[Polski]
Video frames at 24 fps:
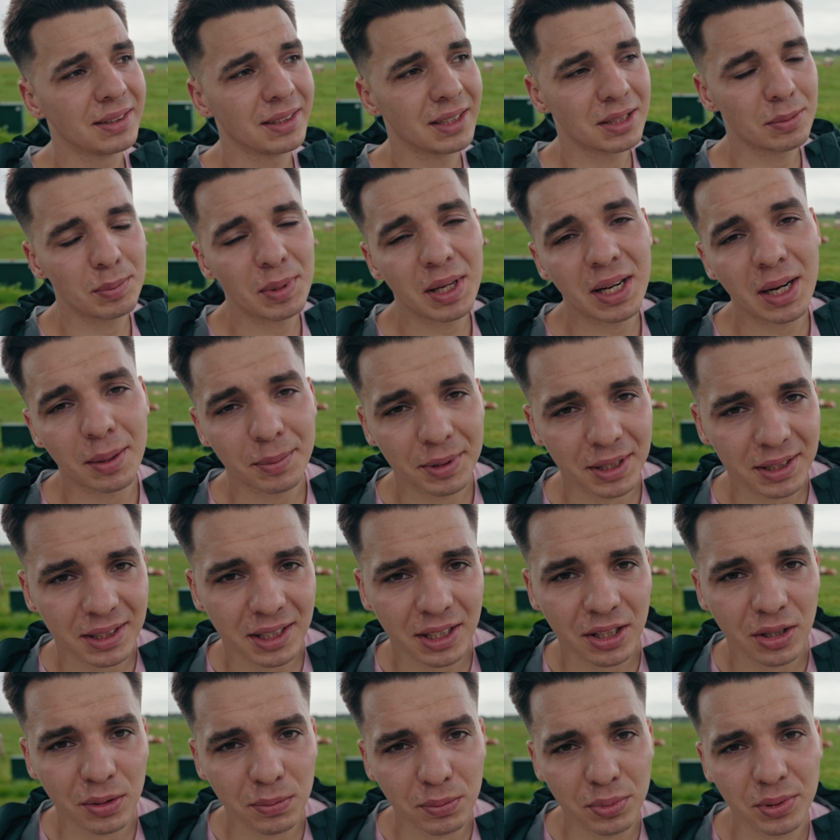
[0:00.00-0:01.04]
zbieram na
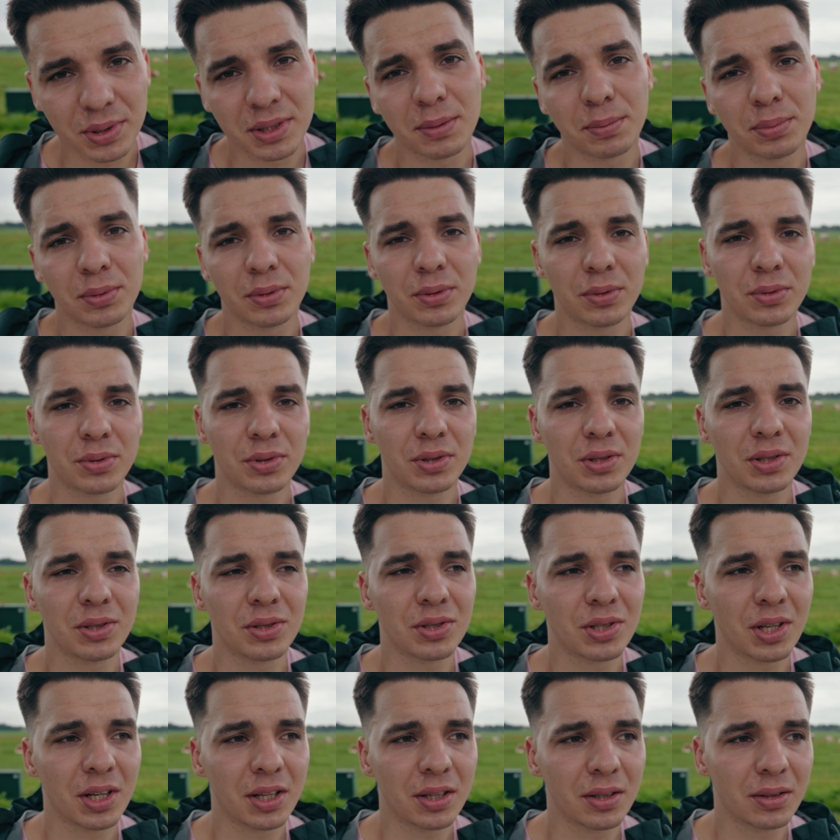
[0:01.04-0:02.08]
tego busa
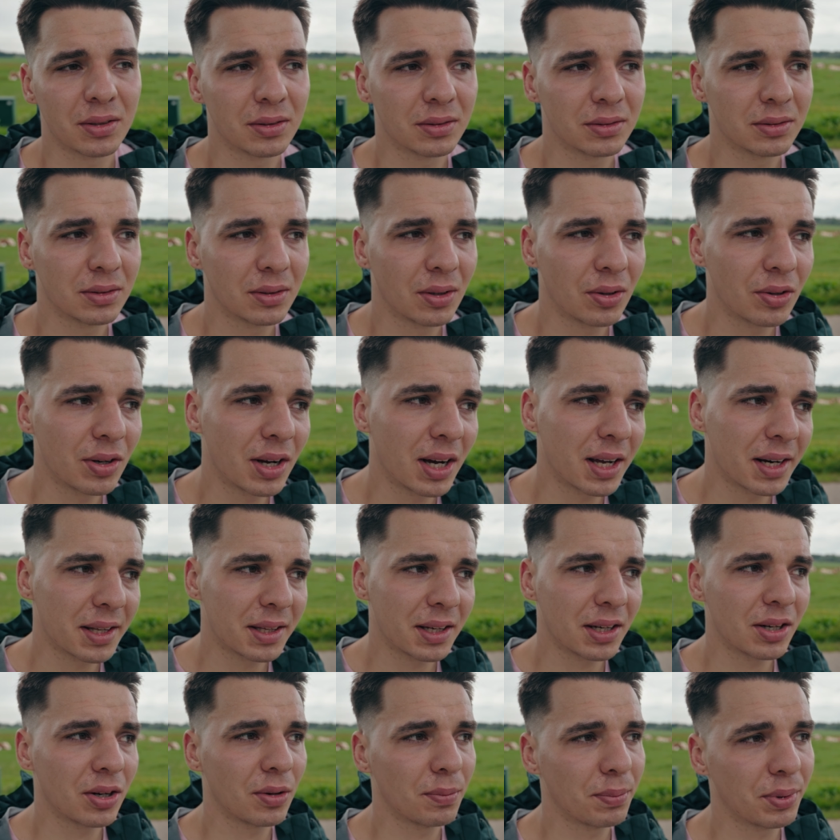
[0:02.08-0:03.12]
podróżniczego,
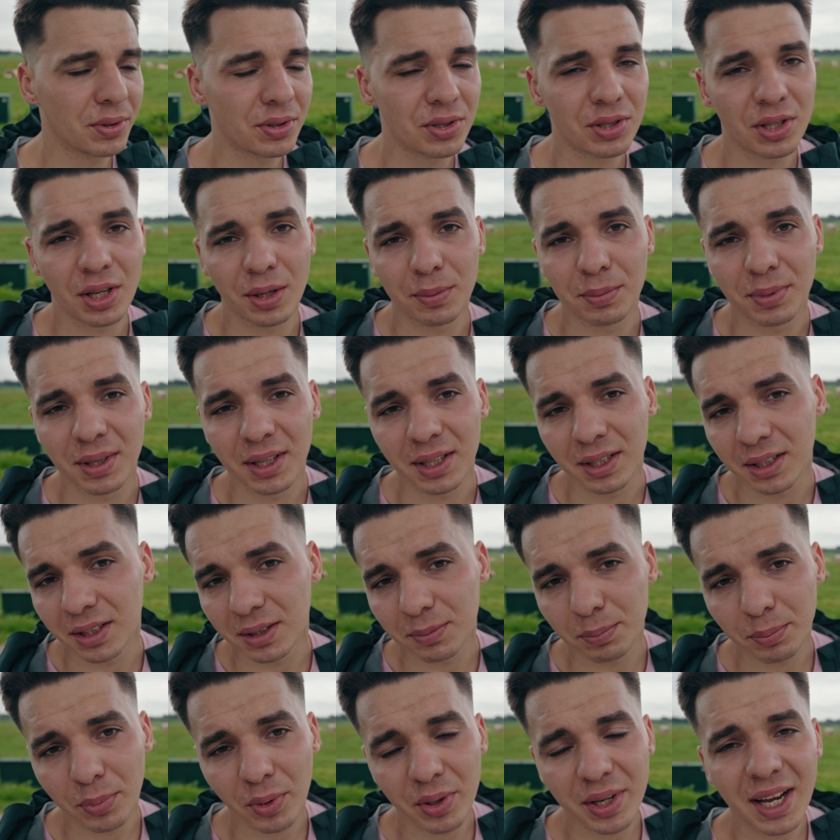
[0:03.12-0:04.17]
ogarnę go pod siebie
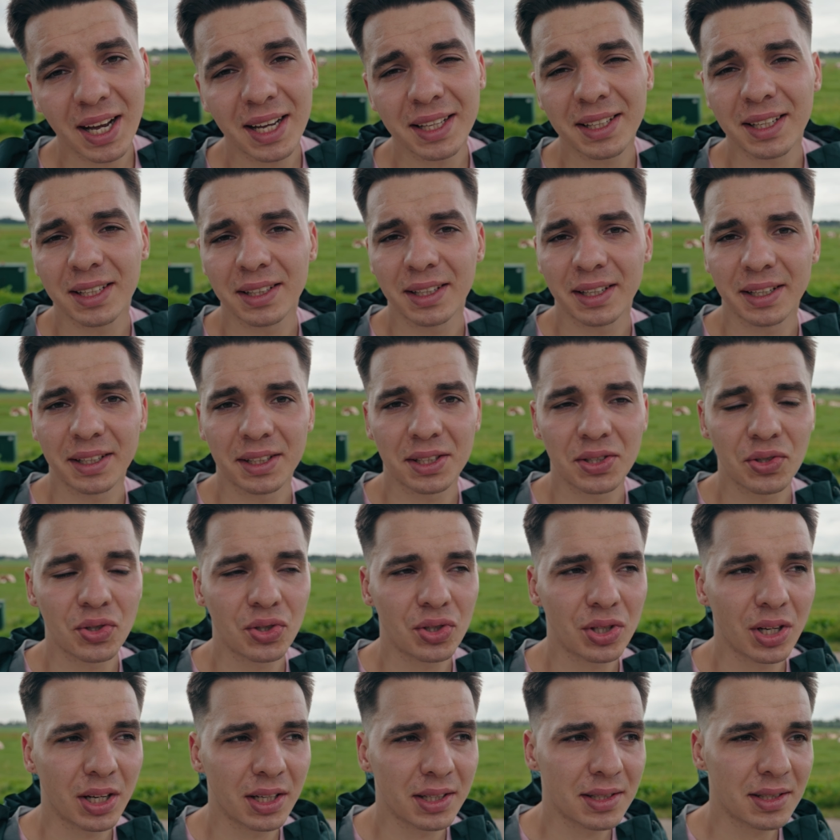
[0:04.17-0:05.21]
i pojadę na jakiś
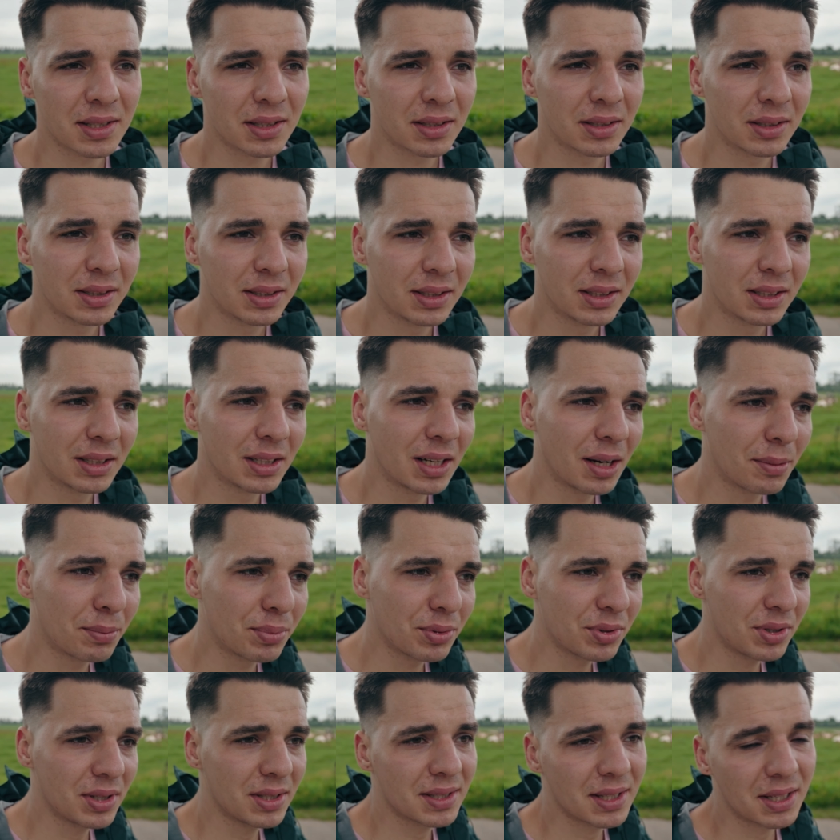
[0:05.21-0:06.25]
czas.
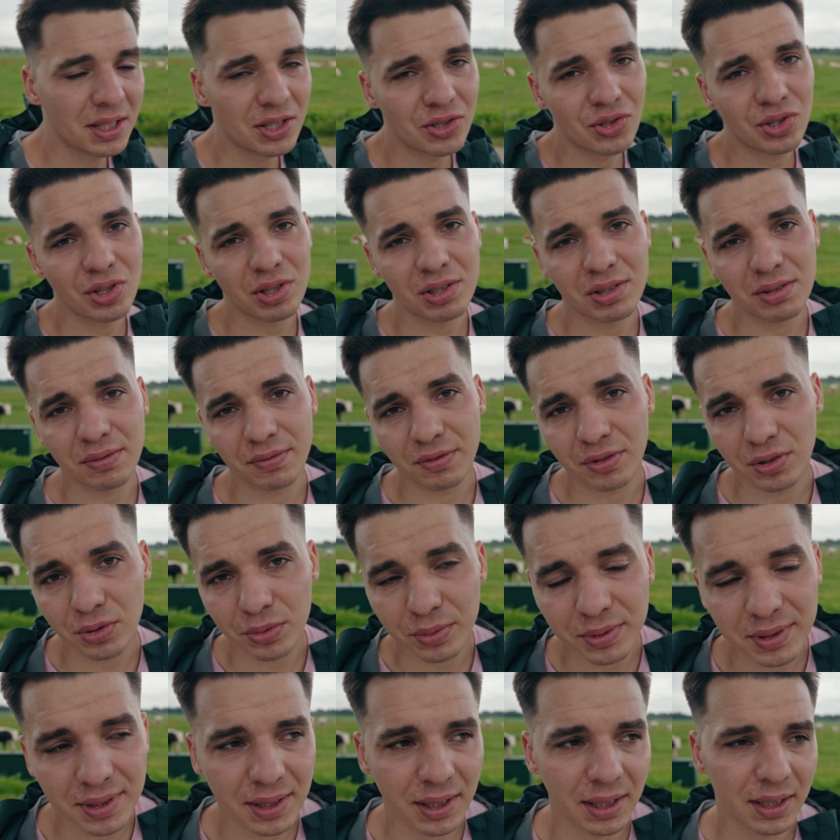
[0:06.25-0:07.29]
Później za jakiś czas
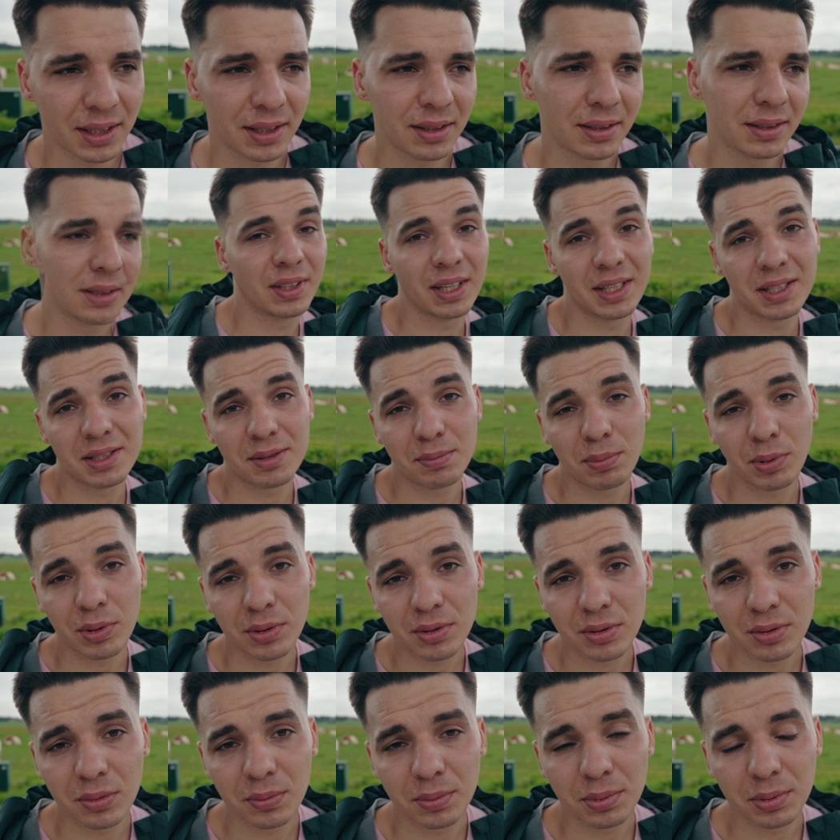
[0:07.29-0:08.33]
wrócę. W ten
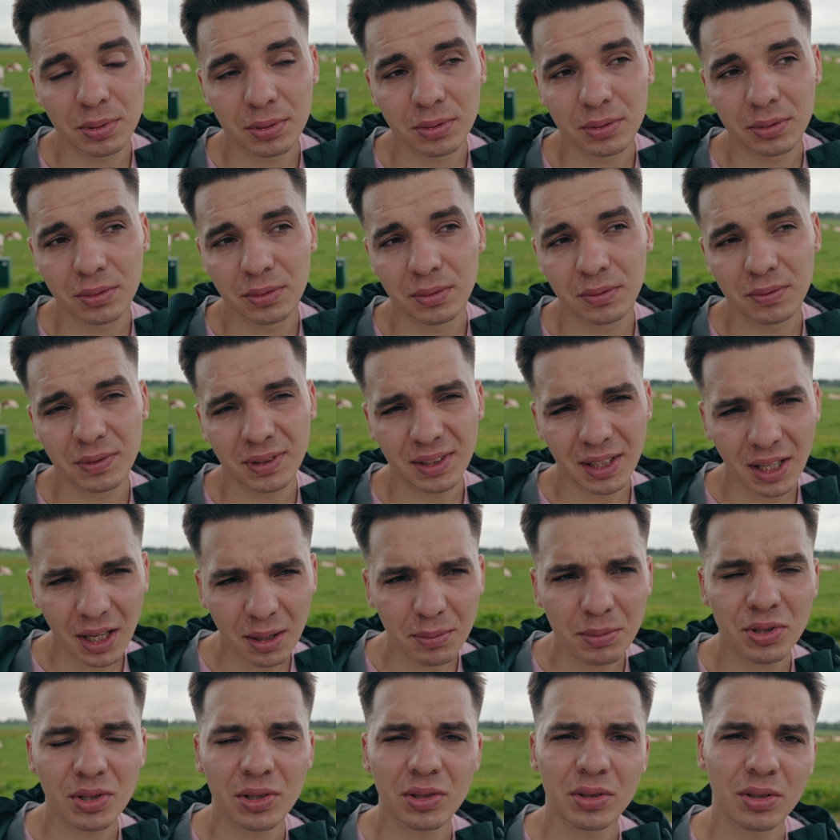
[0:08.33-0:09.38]
sposób
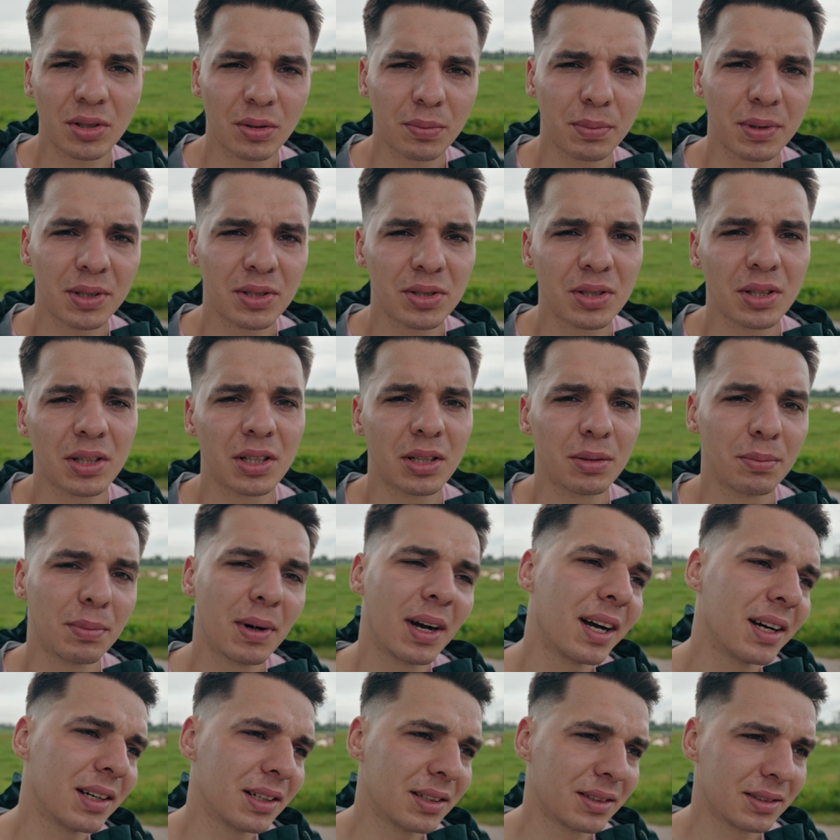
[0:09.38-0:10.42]
wydaje mi się, że to będzie
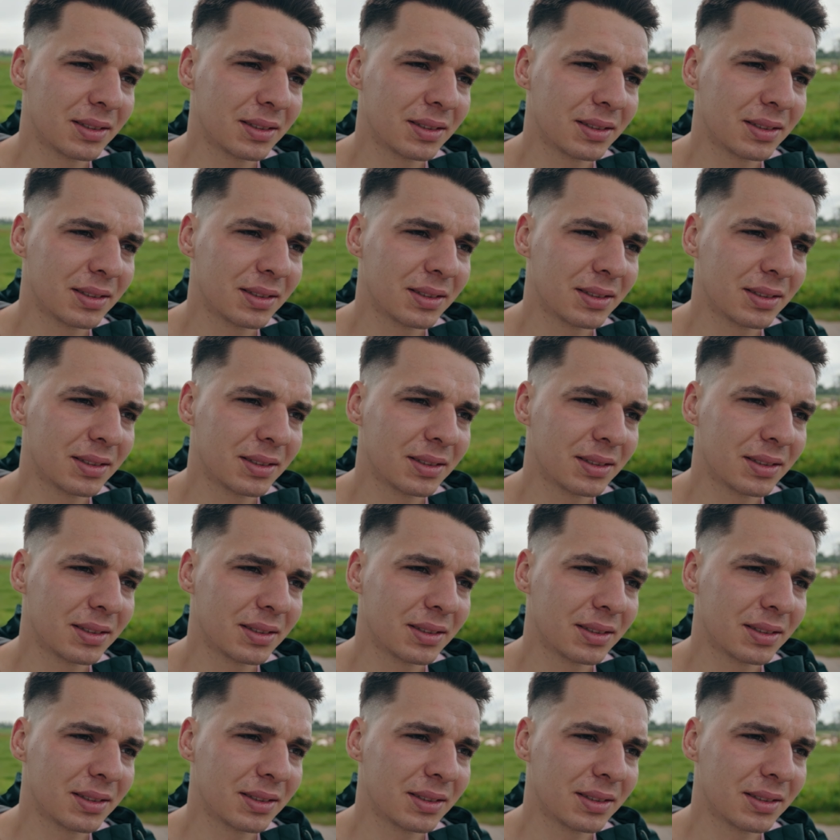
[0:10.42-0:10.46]
chyba